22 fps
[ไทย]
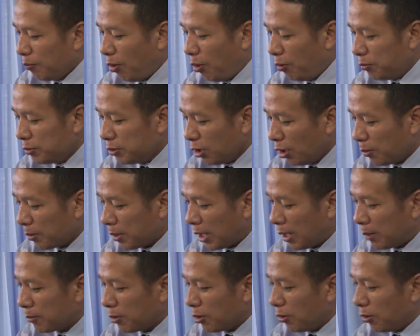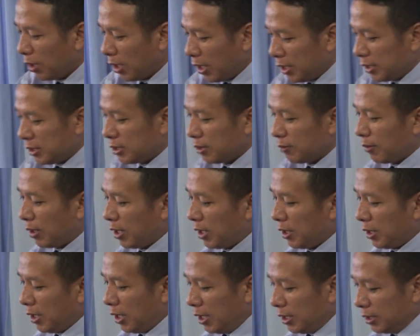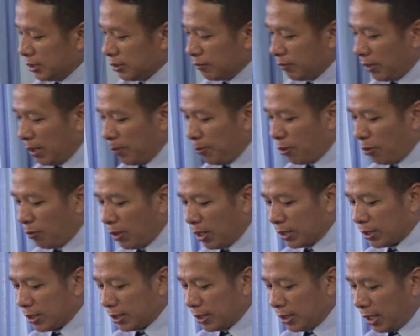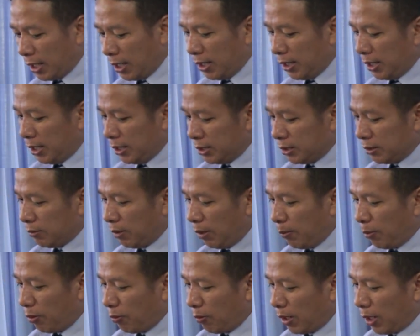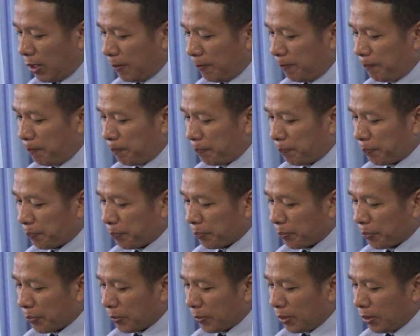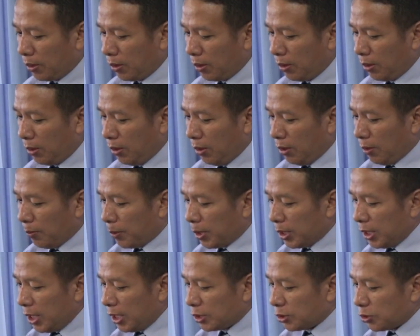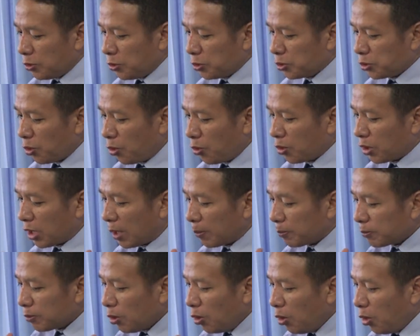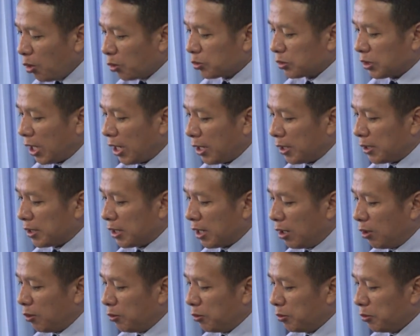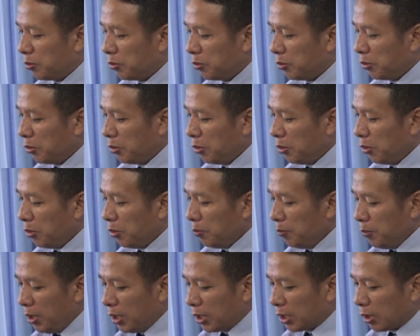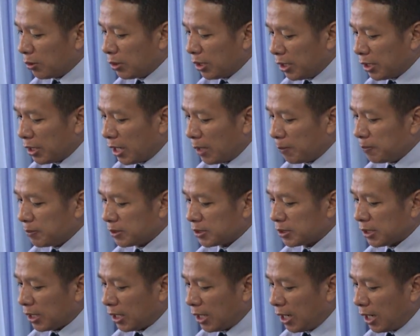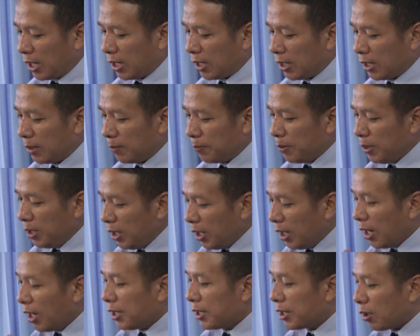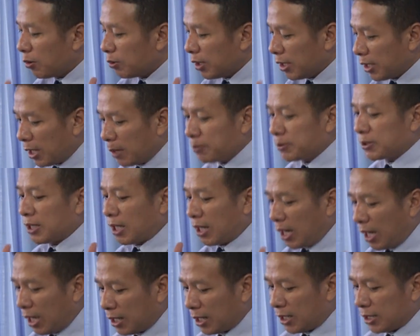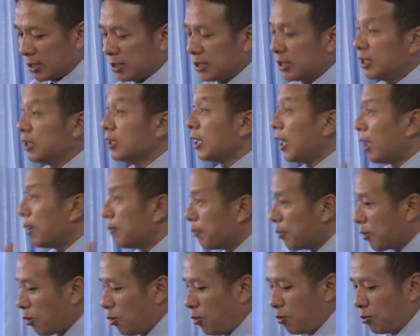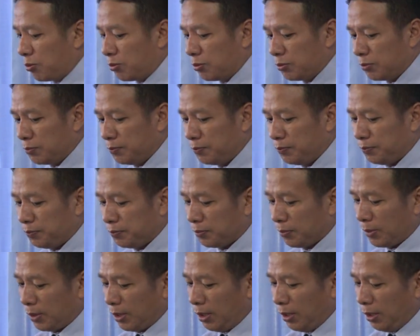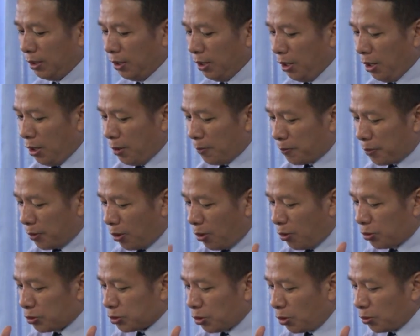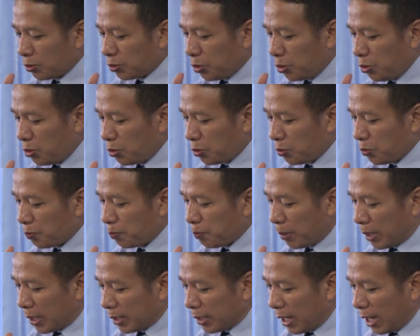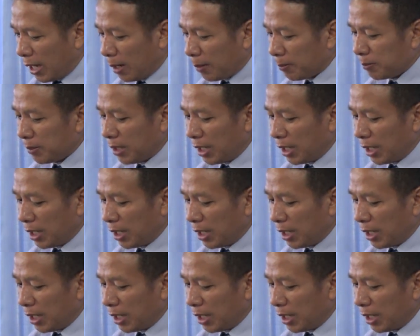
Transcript: ผมชอบคำของเอเลนจีไวเอเลนจีไวบอกว่าท้ายๆเอเลนจีไวบอกว่า พระเยซูทรงรับโทษแทนเราเมื่อเราได้รับสง่าเพื่อให้เราได้รับสง่าราศีแทนพระองค์พระองค์ทรงถูกประนาม